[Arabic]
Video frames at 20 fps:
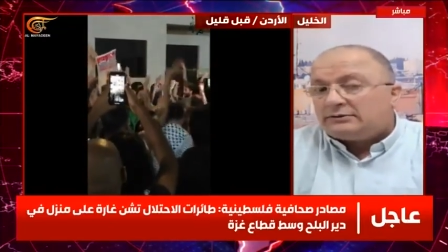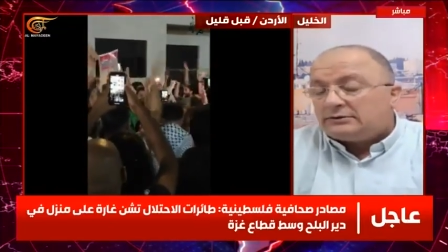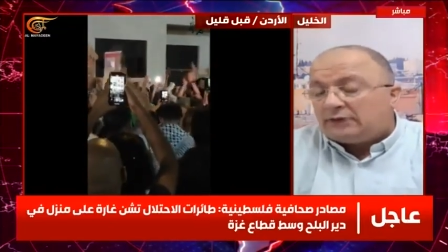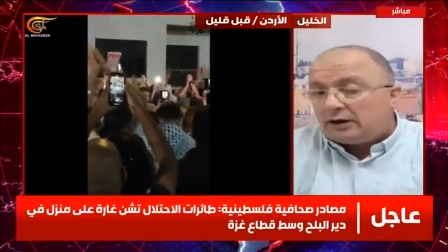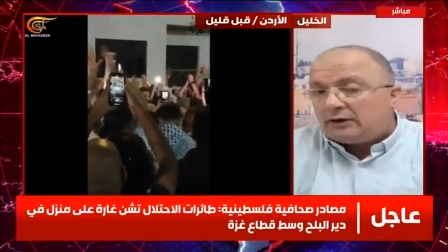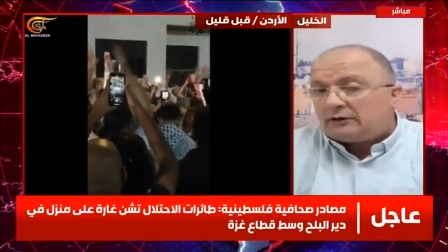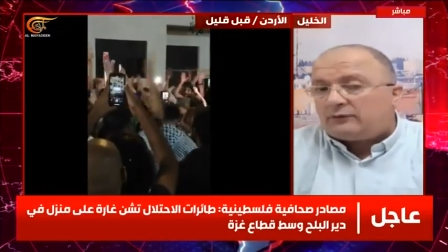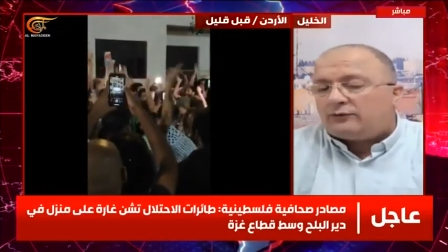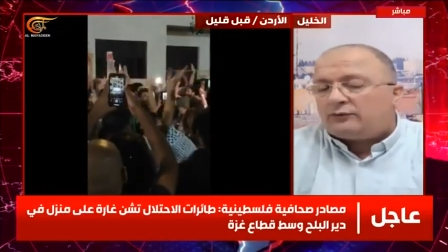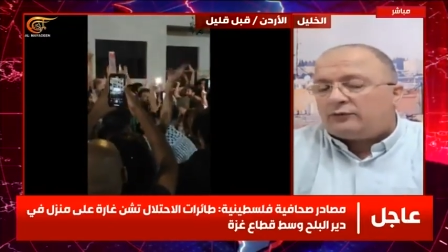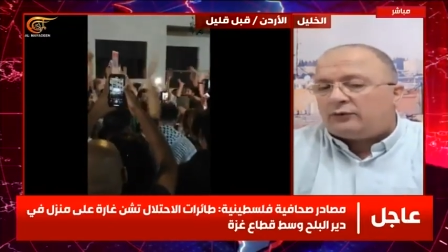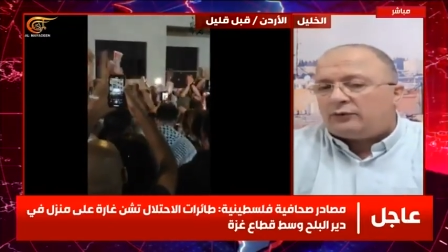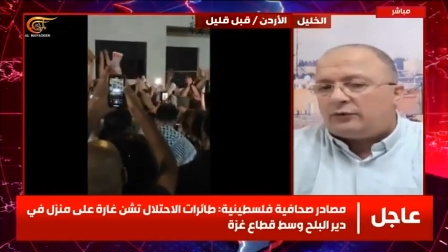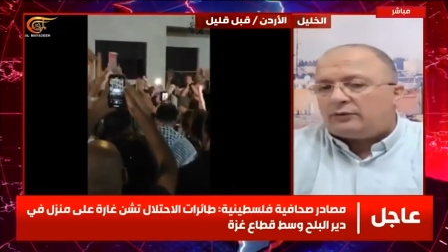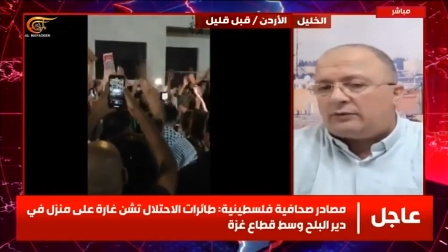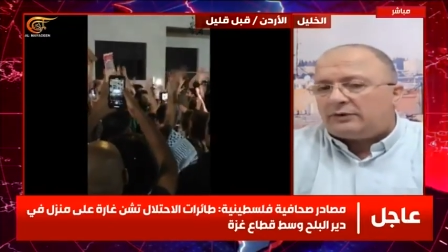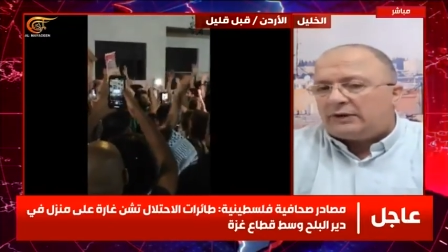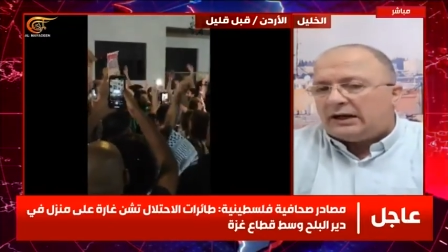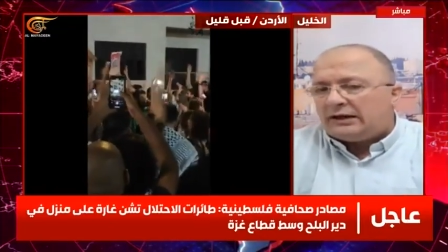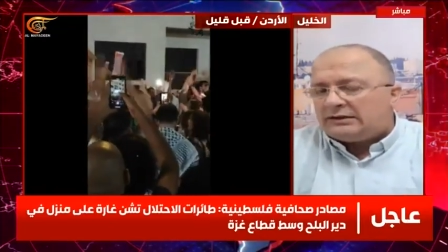ترفض
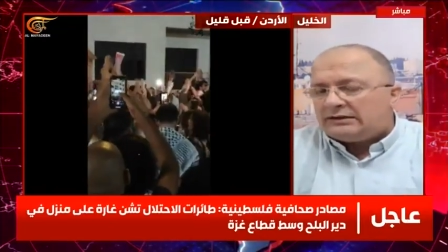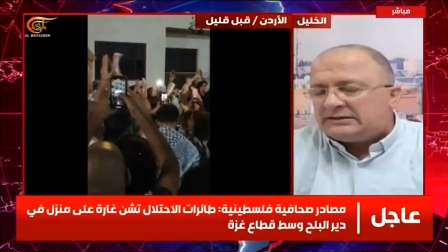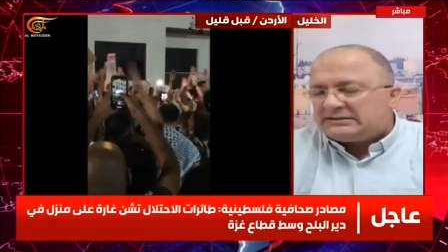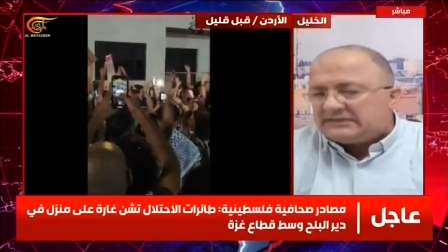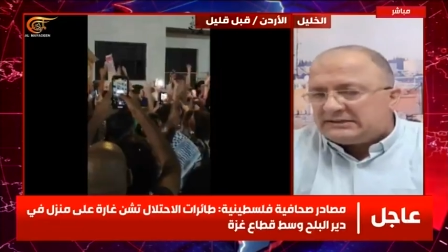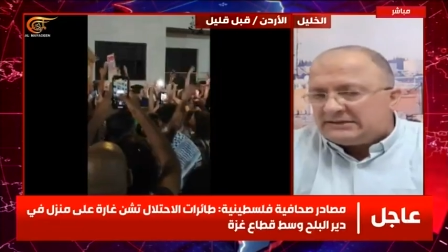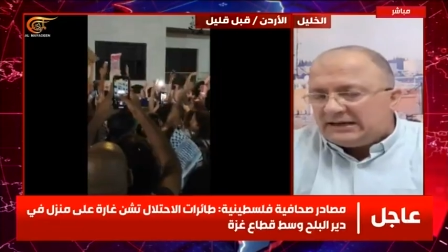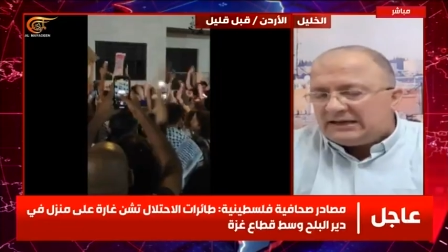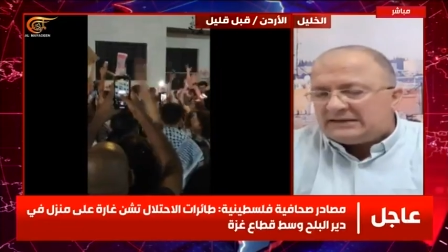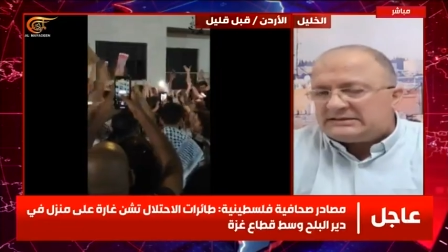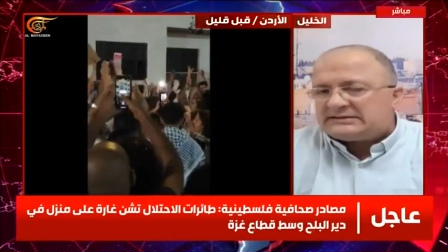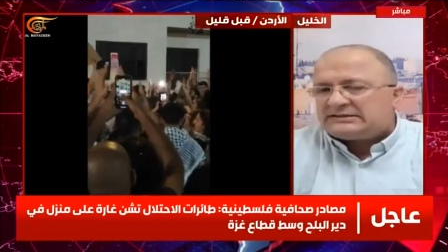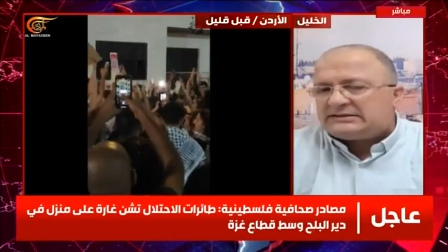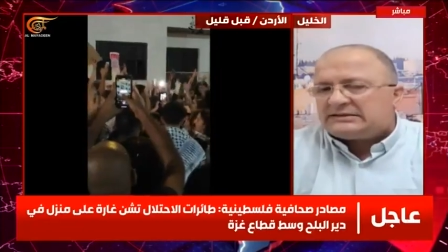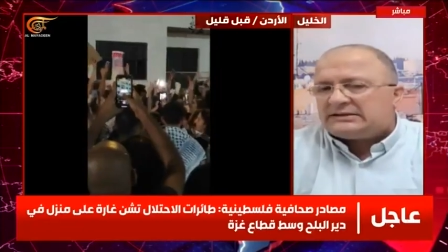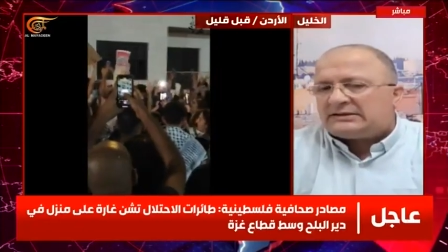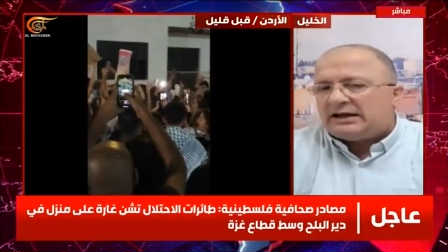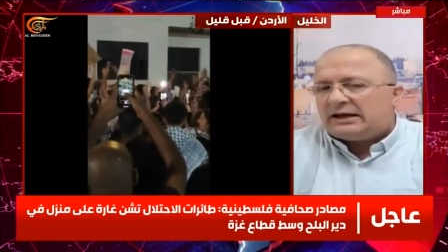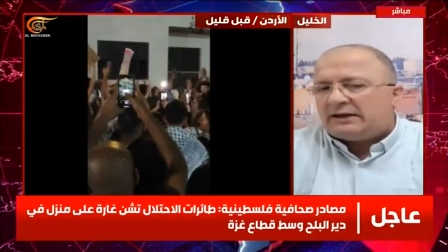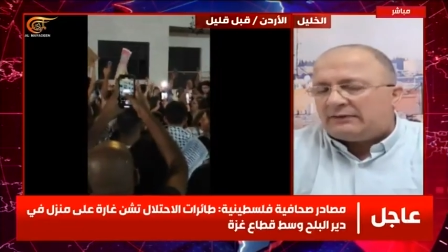يعني
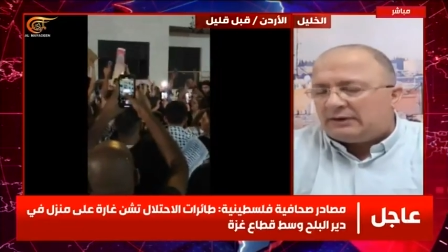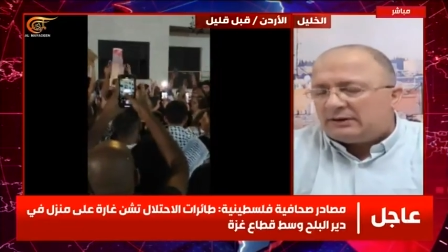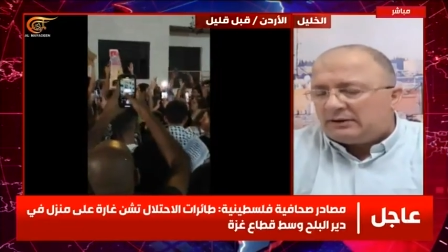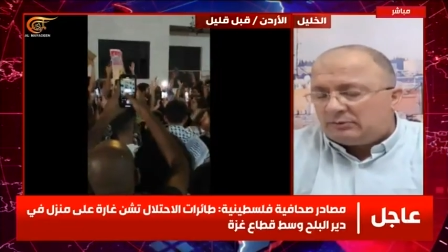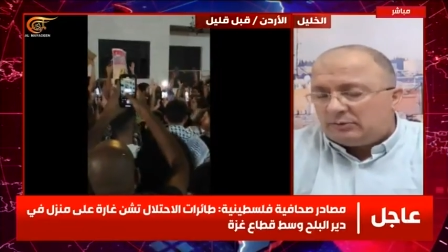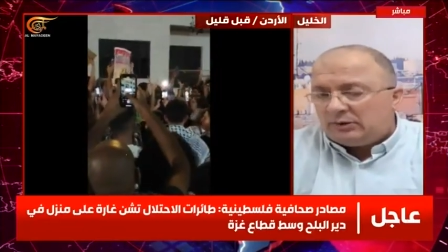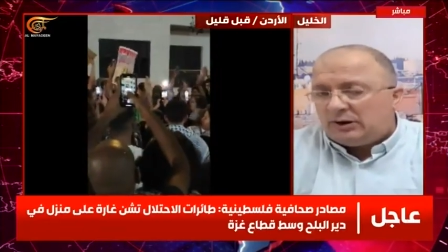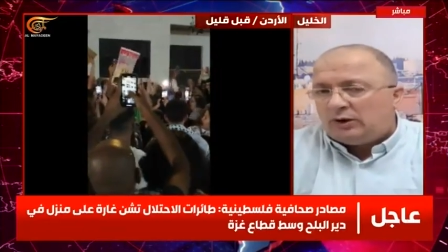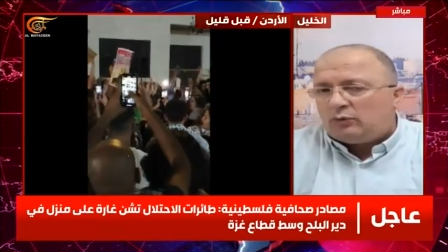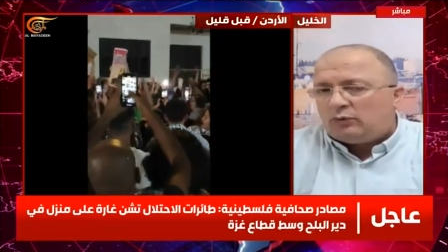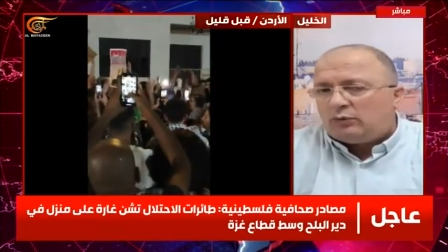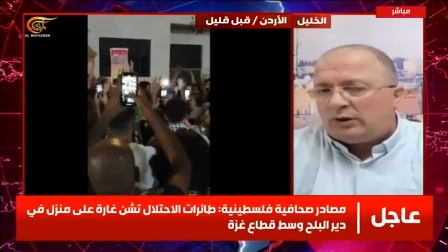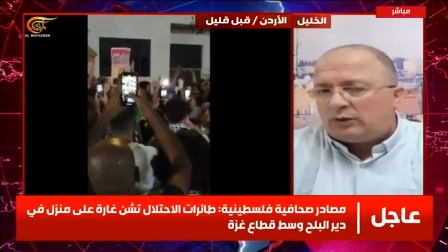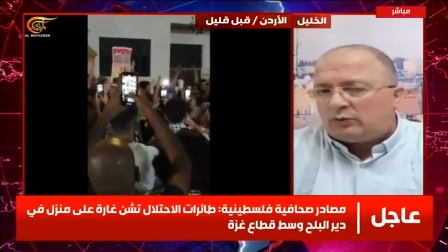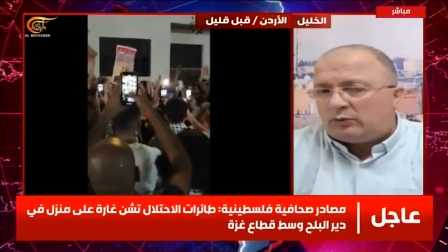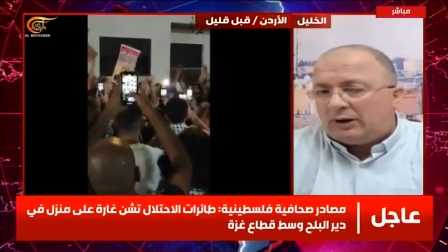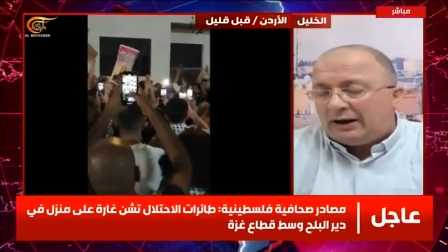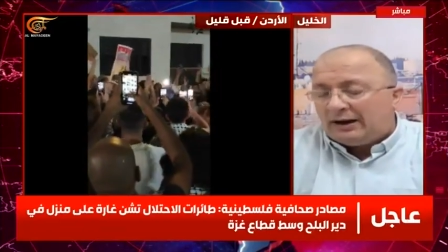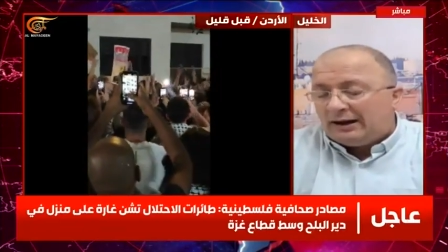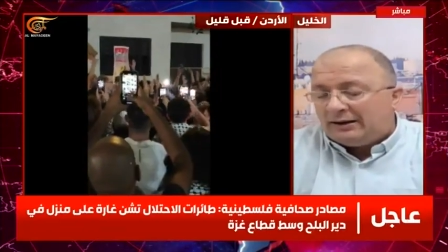سياسة هذا
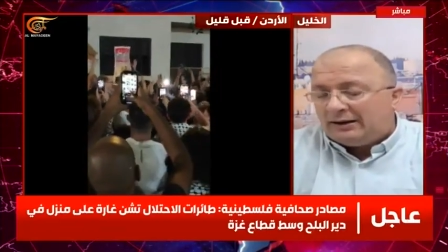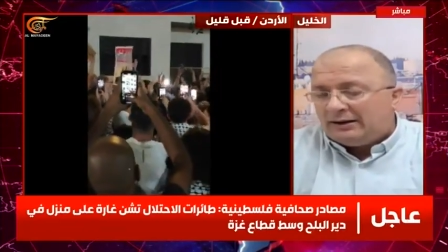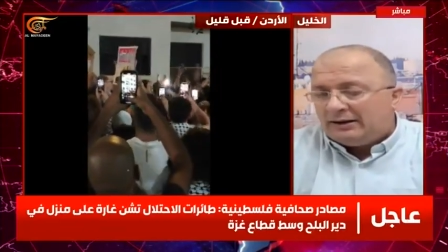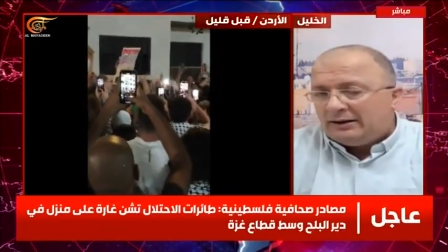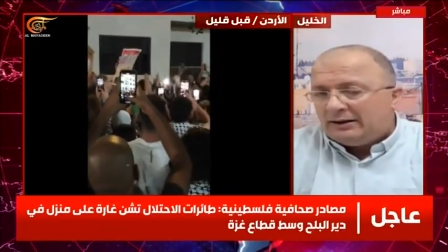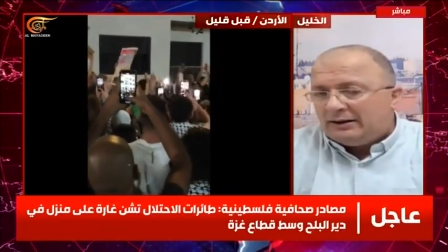المحور نعم.